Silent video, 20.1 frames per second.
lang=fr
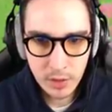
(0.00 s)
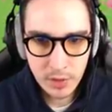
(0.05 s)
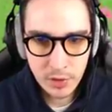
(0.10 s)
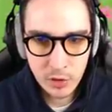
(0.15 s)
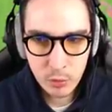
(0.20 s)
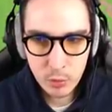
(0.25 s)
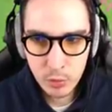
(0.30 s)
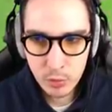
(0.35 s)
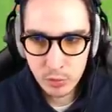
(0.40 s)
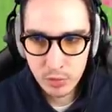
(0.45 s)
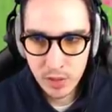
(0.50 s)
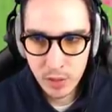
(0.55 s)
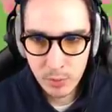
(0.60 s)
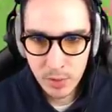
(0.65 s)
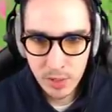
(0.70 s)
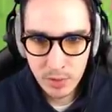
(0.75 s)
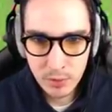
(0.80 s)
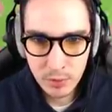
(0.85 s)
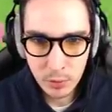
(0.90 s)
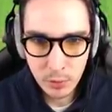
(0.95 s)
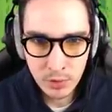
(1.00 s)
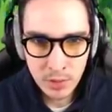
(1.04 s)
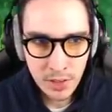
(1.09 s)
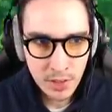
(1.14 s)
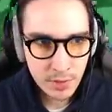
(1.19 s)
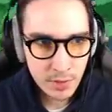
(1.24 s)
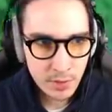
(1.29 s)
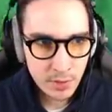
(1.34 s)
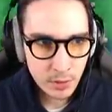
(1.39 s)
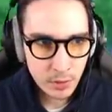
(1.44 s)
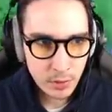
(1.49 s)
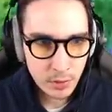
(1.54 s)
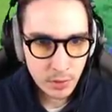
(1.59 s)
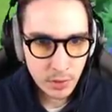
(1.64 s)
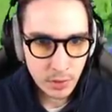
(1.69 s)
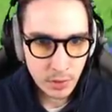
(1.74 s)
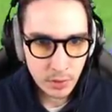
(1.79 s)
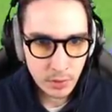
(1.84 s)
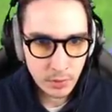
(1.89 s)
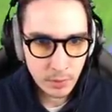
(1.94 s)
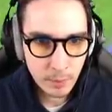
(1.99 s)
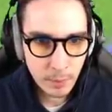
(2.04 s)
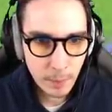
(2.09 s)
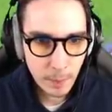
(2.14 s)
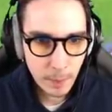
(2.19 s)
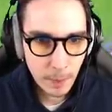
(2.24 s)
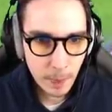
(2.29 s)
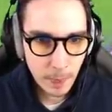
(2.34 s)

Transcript: Donc là, si je me souviens bien, il faut descendre